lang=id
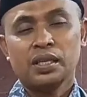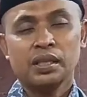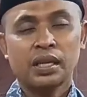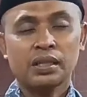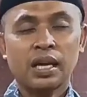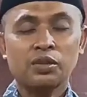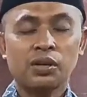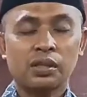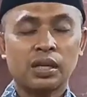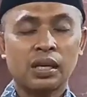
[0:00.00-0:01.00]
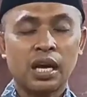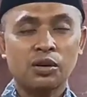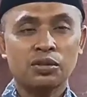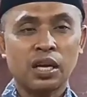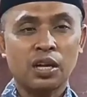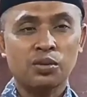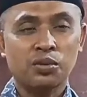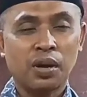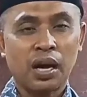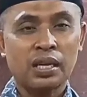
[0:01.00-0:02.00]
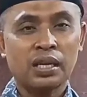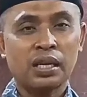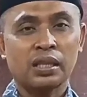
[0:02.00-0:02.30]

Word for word: Kita tadur, tadarus Al-Quran,